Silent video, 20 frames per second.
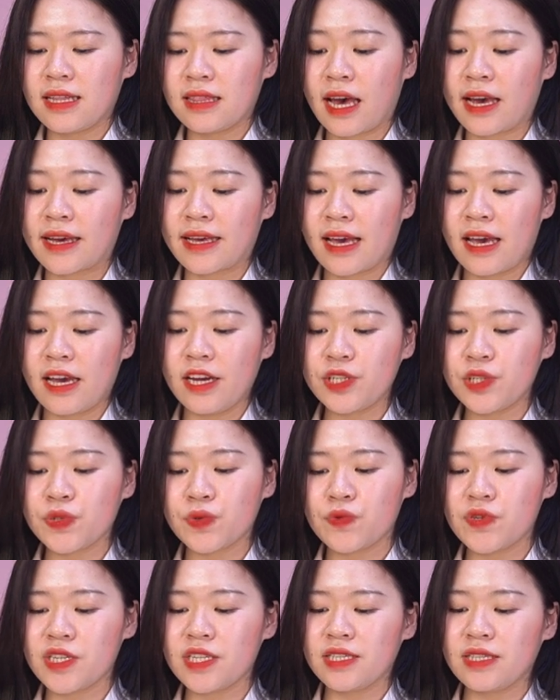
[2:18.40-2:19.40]
thành
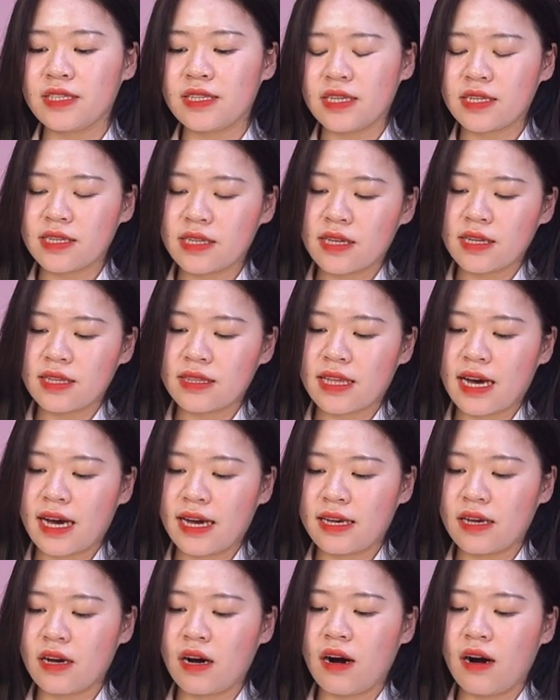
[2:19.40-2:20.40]
HUSDC
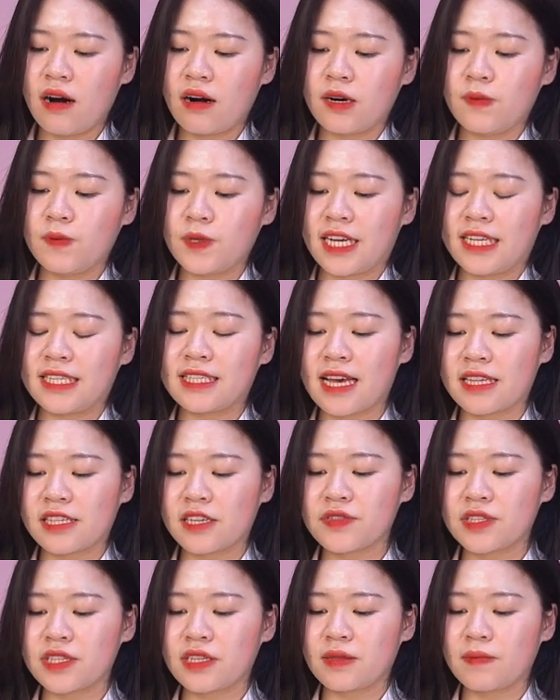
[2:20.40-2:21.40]
tại uh, cái sàn
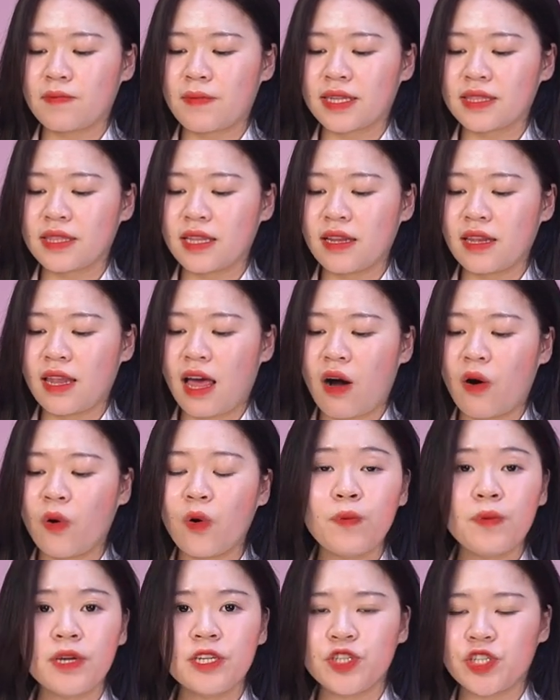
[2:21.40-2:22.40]
giao dịch mang tên là
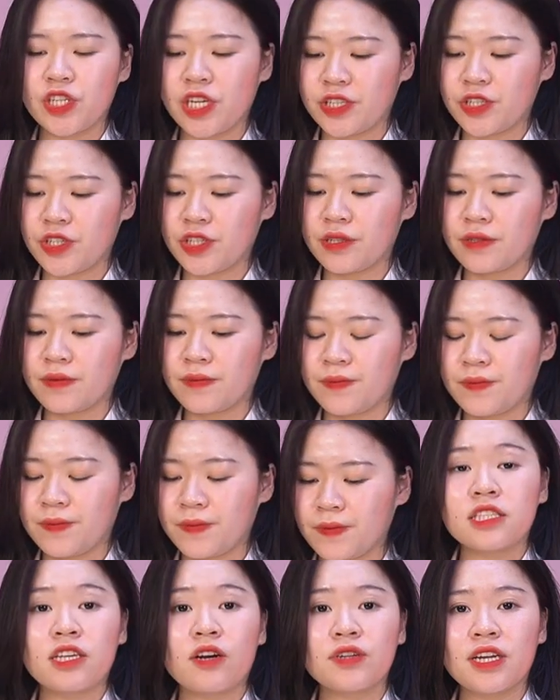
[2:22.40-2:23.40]
Hope Exchange.
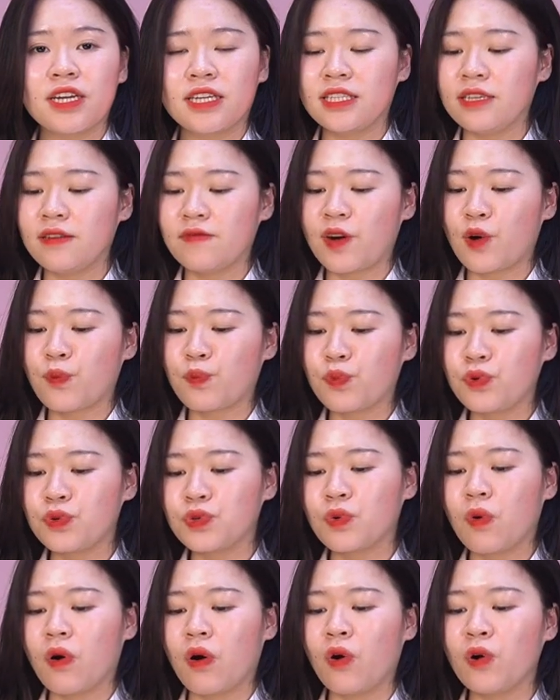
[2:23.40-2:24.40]
Sau đấy thì vào
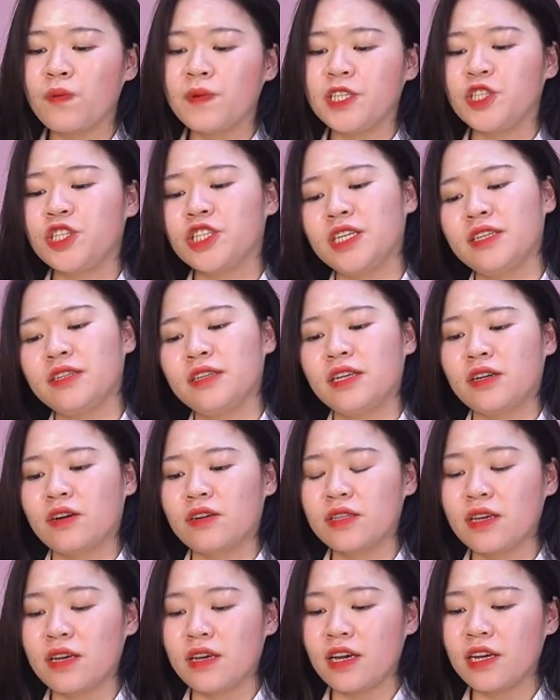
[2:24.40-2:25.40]
pool của Hope Exchange để
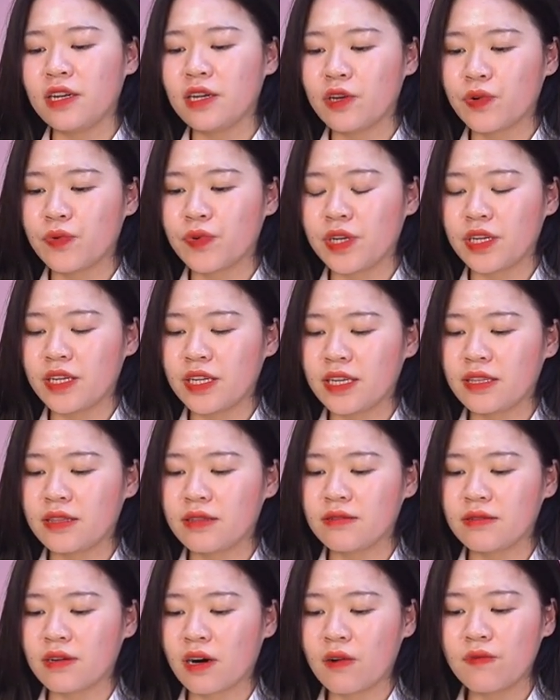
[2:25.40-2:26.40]
có thể add liquidity
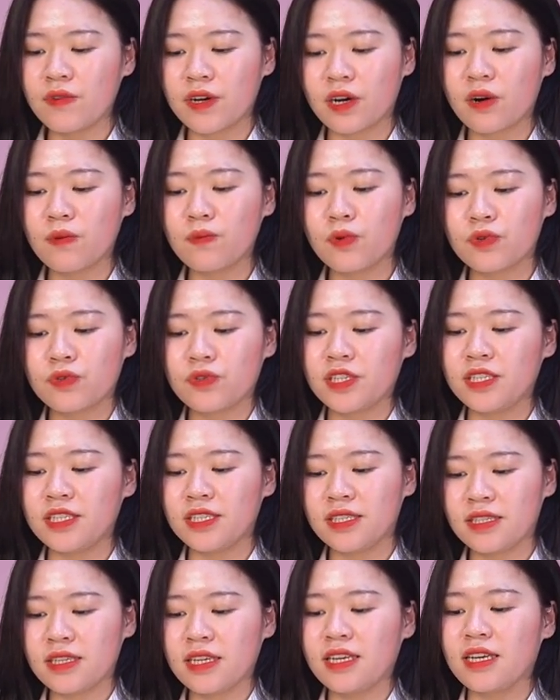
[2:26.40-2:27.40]
từ 0.01
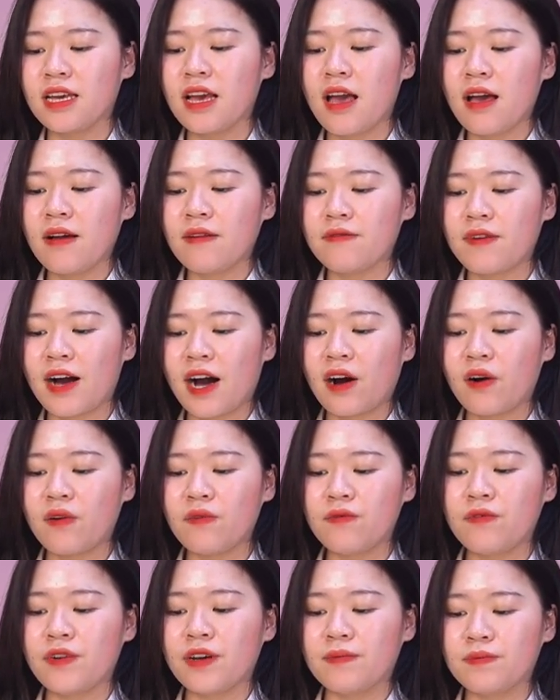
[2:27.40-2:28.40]
USDC và
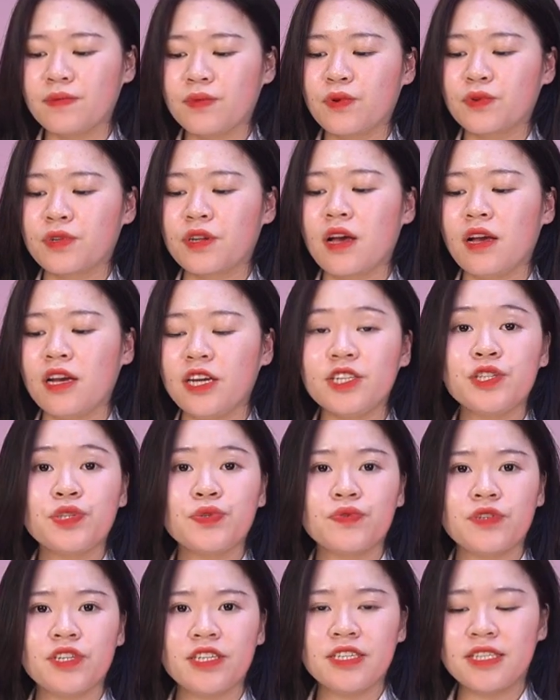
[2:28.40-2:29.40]

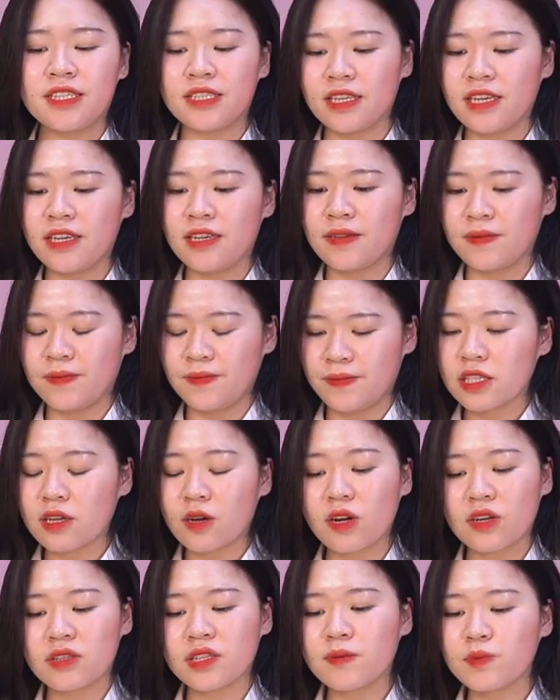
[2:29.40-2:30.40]
0.1 HUSDC.
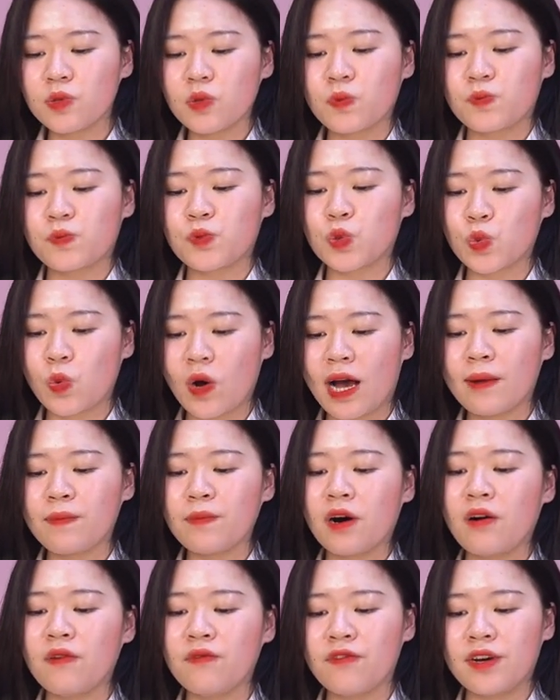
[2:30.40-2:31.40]
Sau đó tiếp tục swap
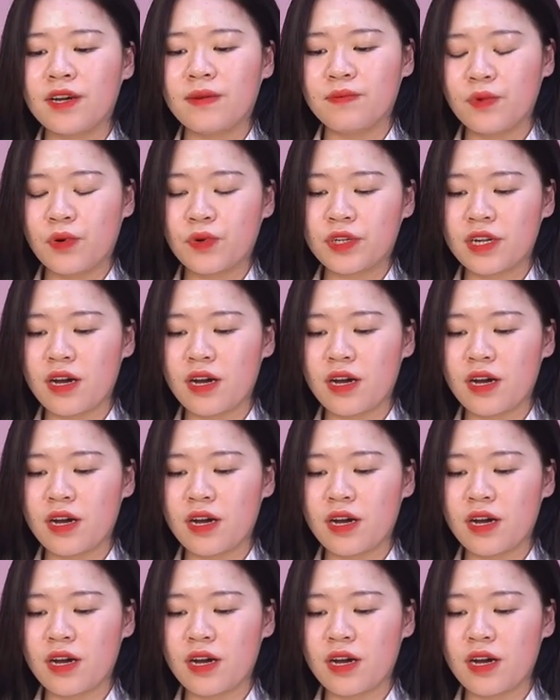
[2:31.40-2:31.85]
0,1